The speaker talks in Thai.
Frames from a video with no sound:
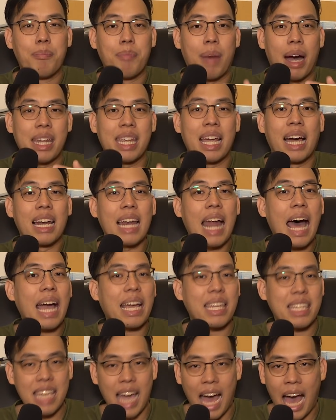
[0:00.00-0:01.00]
มันยังลา
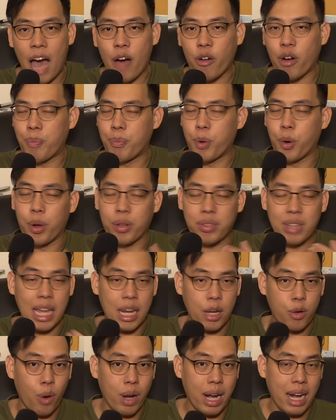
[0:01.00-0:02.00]
กยาวกว่าปกติ
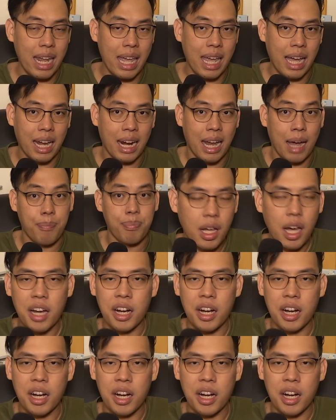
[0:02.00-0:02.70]
ด้วยนั่นเองครับ